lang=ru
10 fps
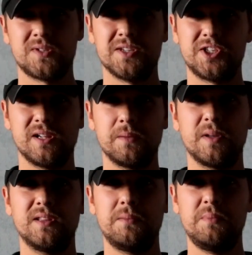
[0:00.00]
С
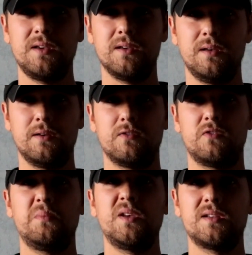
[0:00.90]
начала пандемии
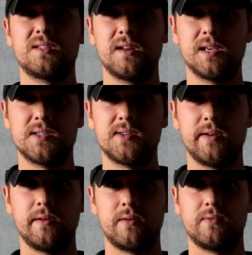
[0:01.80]
в мире
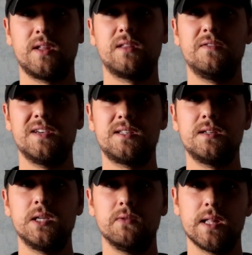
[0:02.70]
зарегистрировано
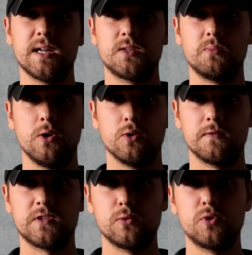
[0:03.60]
219
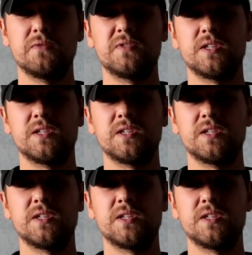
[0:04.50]
миллионов случаев